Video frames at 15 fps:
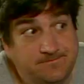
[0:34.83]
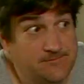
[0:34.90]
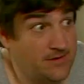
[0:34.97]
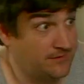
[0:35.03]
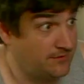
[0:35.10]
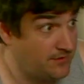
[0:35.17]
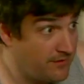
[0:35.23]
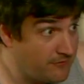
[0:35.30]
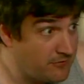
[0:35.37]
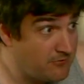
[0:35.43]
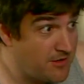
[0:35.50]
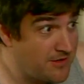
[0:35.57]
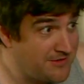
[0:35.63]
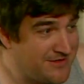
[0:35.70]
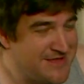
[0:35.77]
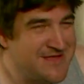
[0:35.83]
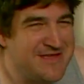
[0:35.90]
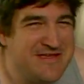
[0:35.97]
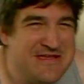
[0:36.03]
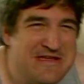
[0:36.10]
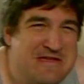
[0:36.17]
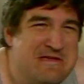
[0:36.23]
料？每个人
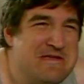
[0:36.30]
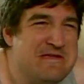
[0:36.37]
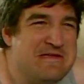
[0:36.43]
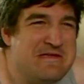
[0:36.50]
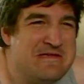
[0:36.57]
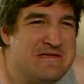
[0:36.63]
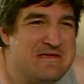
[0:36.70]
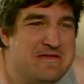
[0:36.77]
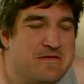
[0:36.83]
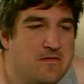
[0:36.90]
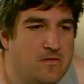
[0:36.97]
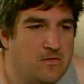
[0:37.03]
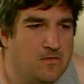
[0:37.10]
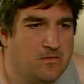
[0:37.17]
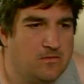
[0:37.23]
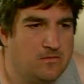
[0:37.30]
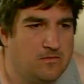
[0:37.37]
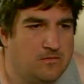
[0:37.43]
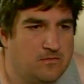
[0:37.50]
不都是这样吗？那可不